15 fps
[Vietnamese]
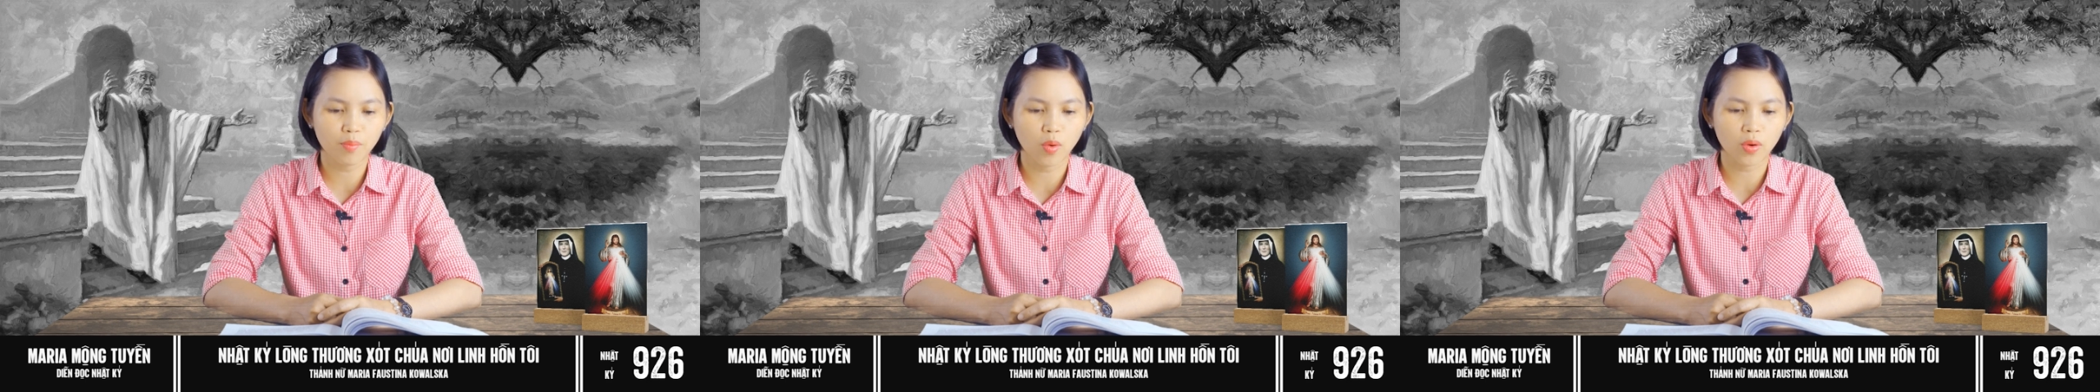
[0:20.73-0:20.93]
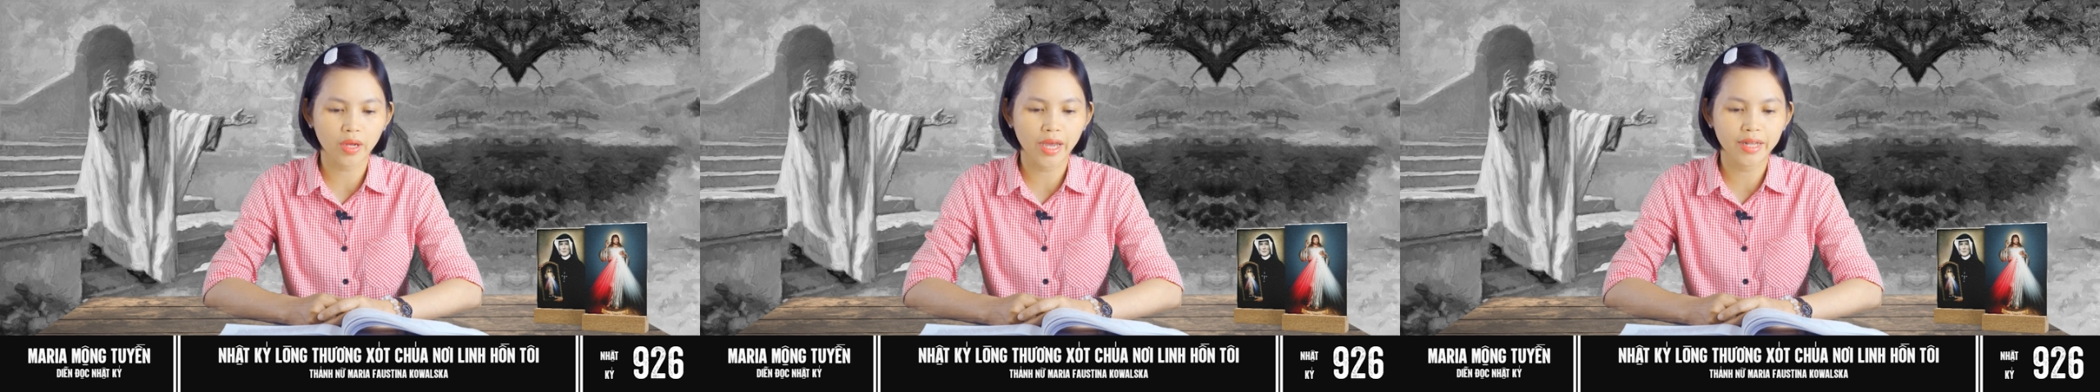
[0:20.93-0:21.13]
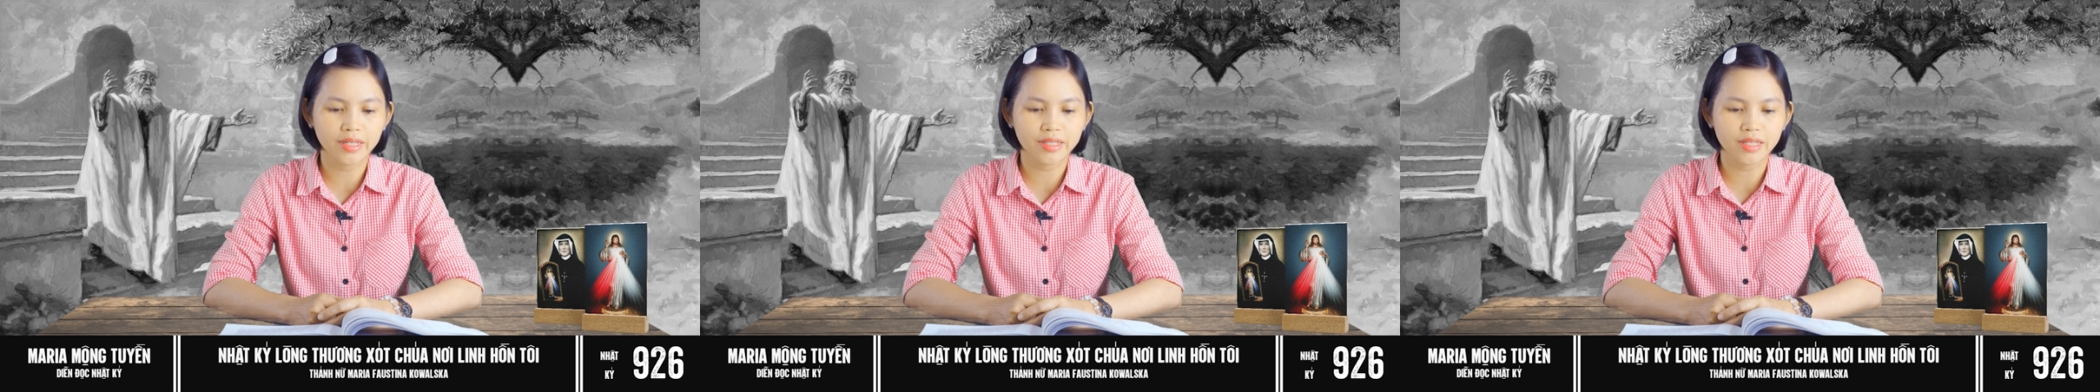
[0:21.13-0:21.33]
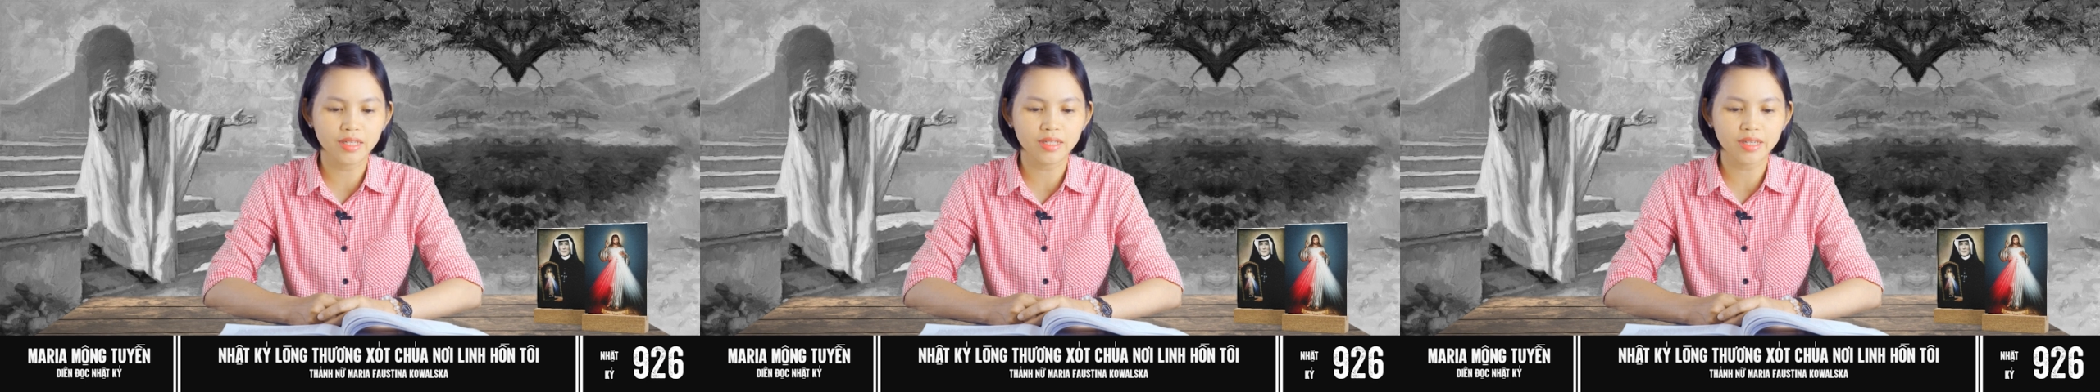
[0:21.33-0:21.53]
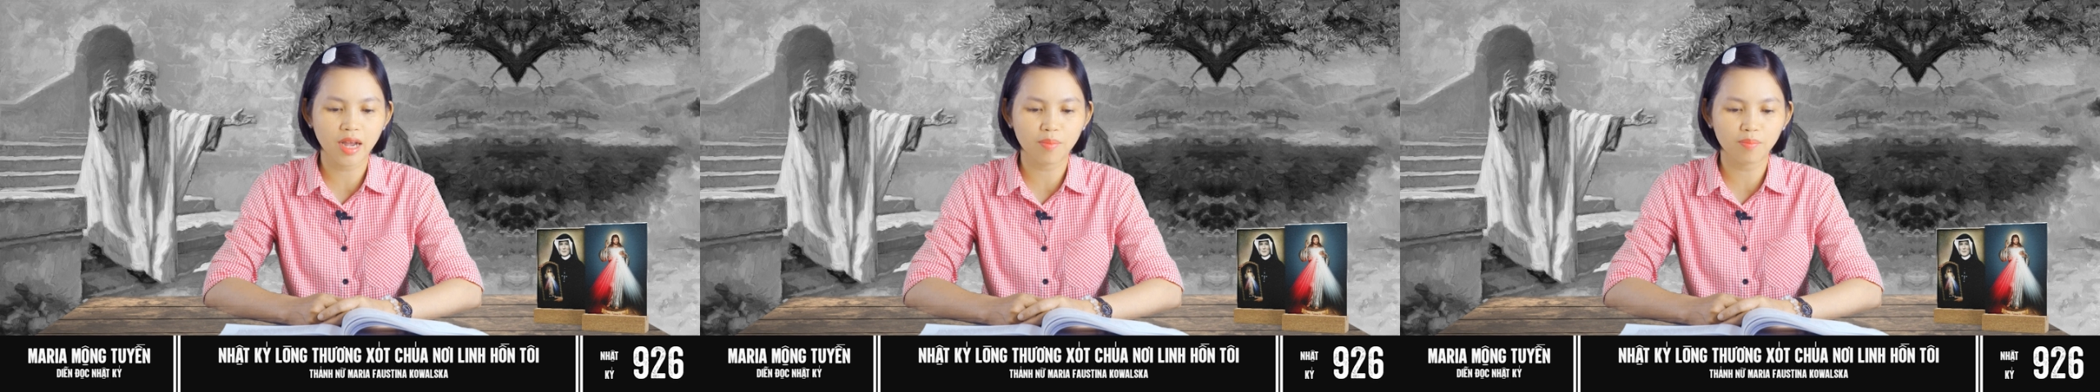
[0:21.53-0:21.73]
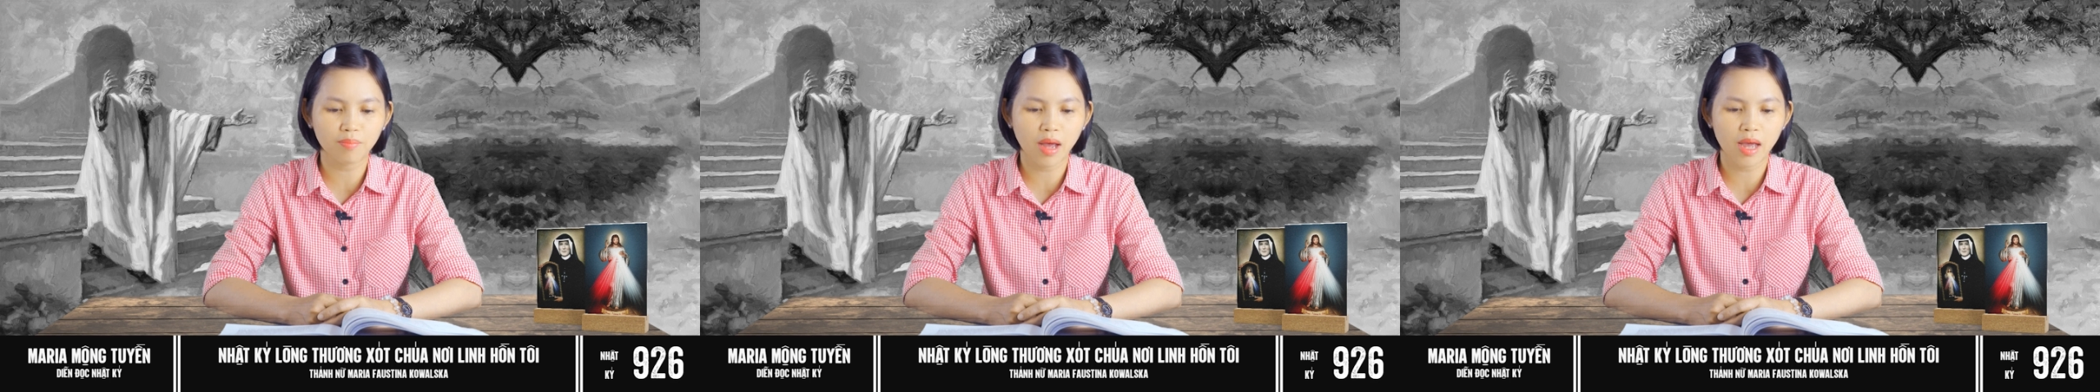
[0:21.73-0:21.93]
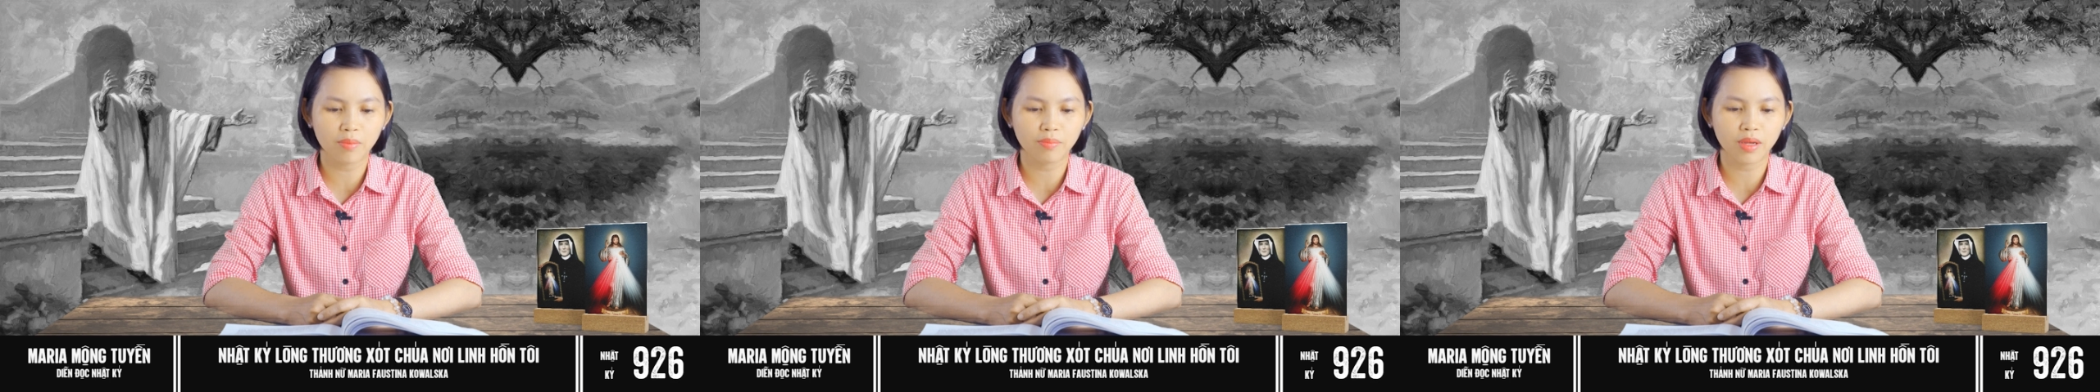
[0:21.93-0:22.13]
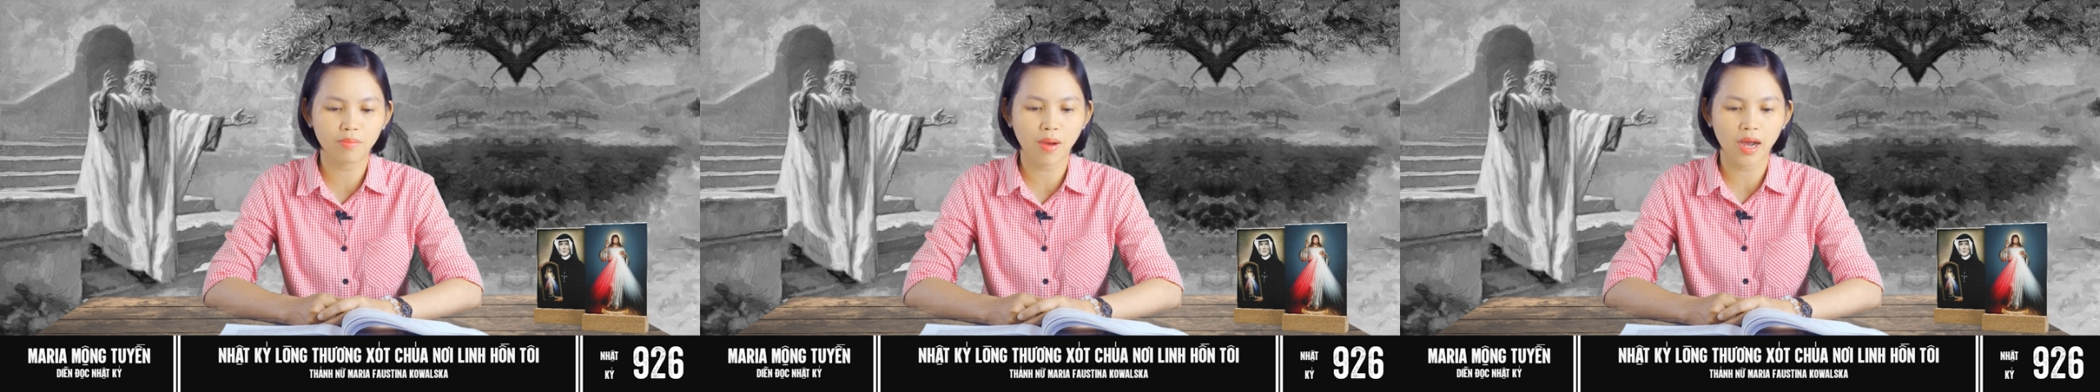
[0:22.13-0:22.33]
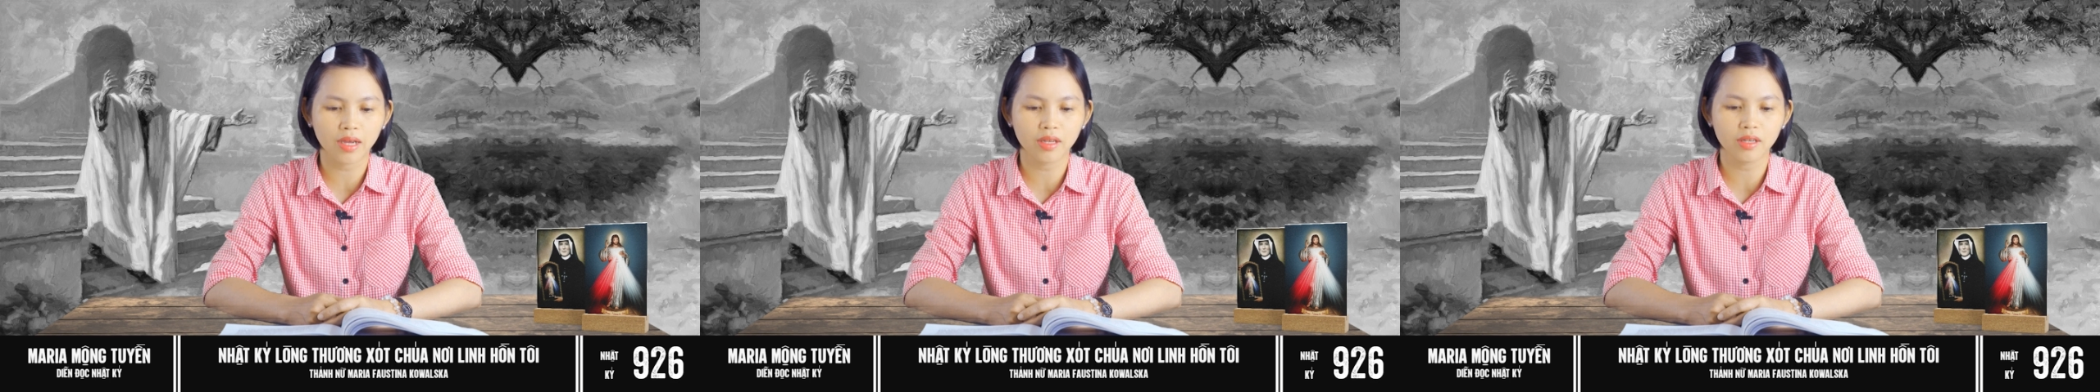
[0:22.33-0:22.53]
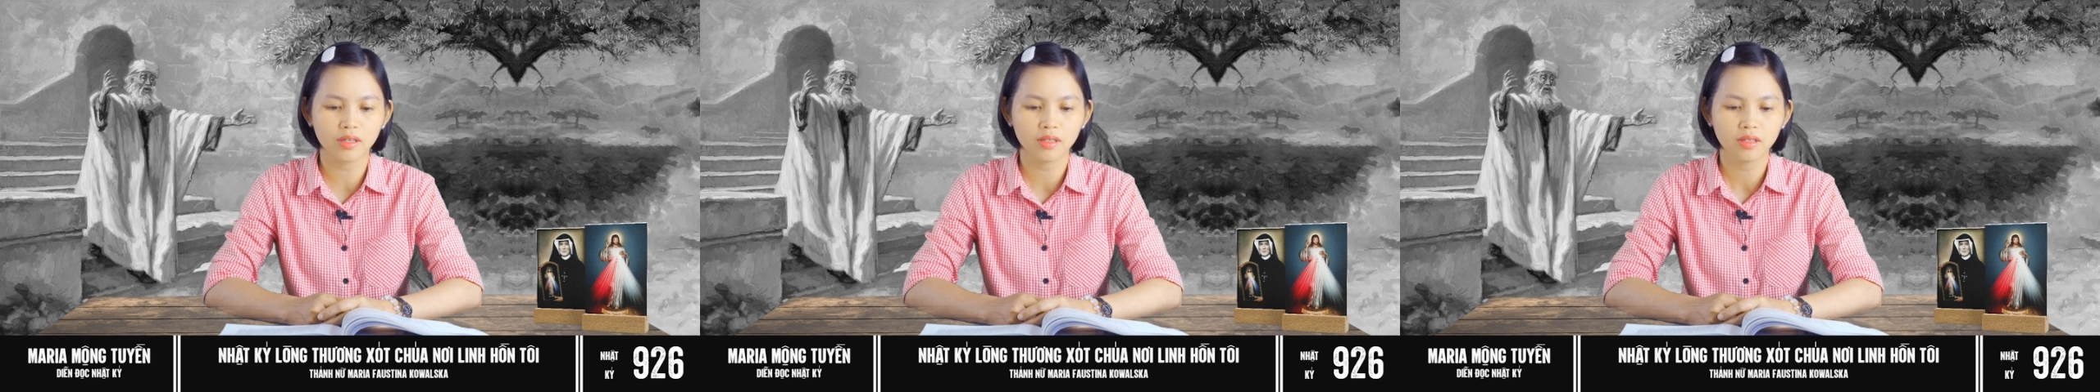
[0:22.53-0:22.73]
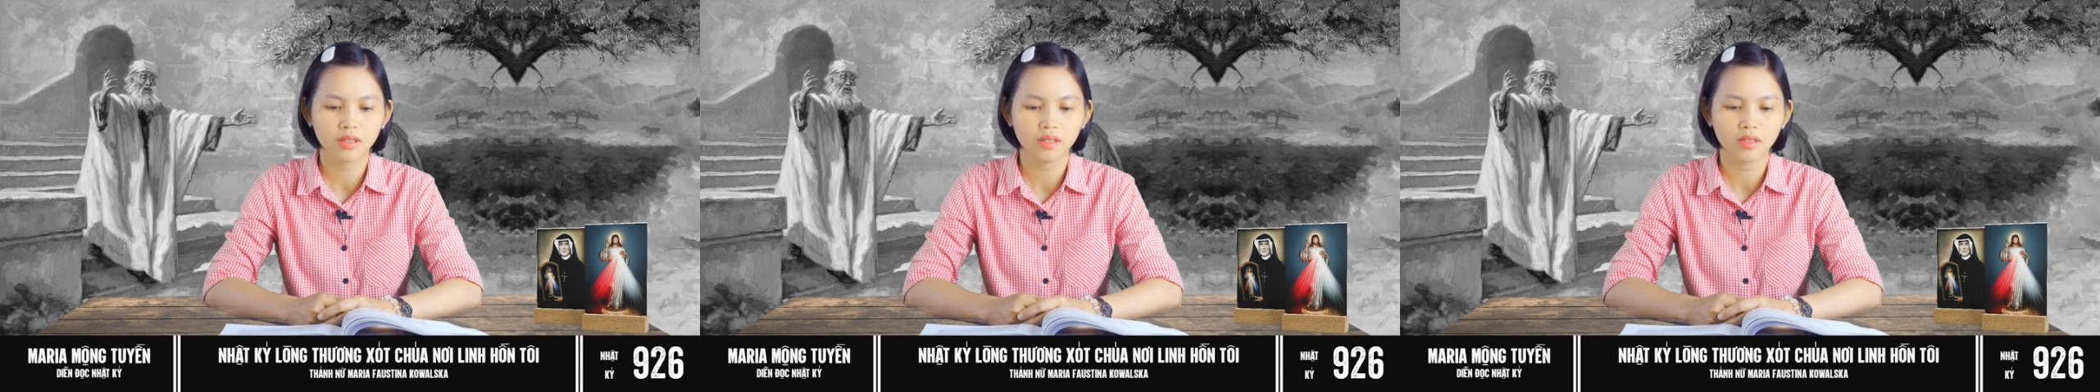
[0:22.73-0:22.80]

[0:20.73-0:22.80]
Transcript: 1937